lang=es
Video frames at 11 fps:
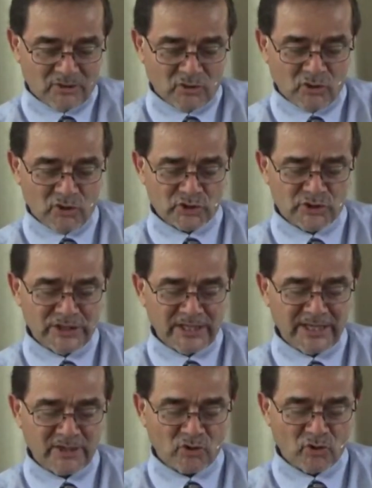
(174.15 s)
los
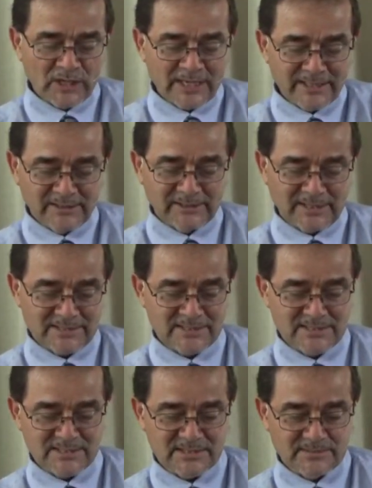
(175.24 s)

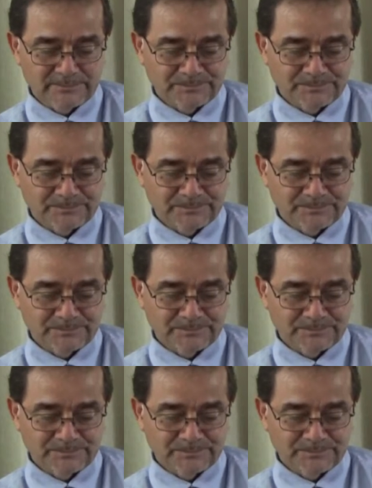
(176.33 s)
nicolaitas.